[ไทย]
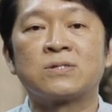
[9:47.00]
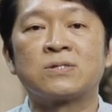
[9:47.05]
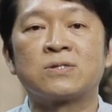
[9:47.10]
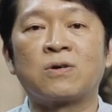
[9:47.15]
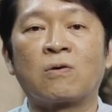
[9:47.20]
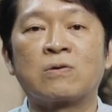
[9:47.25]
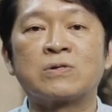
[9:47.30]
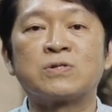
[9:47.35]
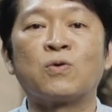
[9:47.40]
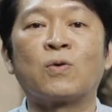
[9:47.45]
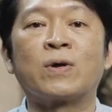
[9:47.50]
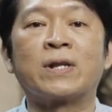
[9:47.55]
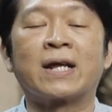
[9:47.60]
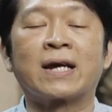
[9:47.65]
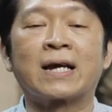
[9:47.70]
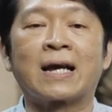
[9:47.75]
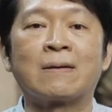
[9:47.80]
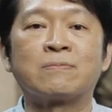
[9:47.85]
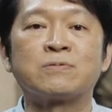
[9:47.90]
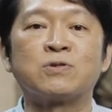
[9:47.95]
สองส่วน
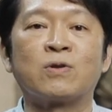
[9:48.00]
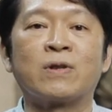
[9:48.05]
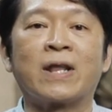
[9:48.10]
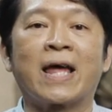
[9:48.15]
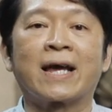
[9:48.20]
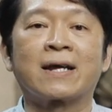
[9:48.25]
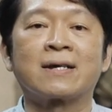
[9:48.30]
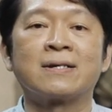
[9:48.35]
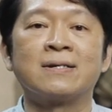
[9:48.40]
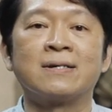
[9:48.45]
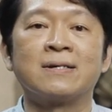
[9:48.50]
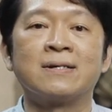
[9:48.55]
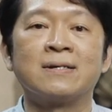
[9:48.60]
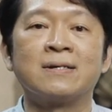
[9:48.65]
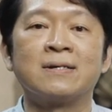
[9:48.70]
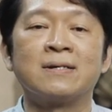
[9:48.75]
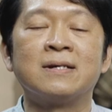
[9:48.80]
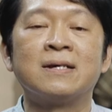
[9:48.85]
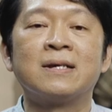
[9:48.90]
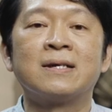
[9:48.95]
นะครับส่วนแรกคือ
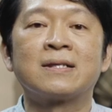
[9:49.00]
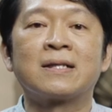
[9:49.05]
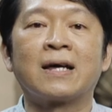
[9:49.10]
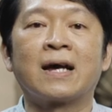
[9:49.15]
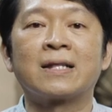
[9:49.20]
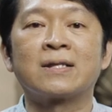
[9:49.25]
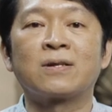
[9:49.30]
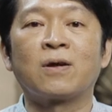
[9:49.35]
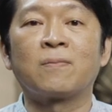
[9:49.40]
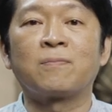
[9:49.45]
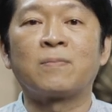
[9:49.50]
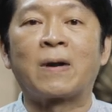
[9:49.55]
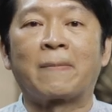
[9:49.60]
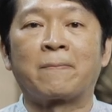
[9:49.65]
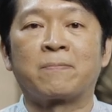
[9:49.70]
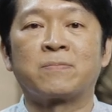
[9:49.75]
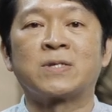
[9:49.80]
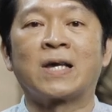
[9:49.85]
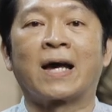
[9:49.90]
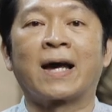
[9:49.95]
ท่านก็ปรั
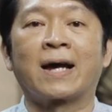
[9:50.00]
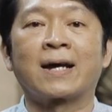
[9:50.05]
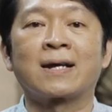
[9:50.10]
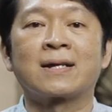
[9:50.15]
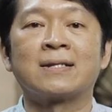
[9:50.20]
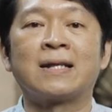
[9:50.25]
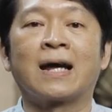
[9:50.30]
บจาก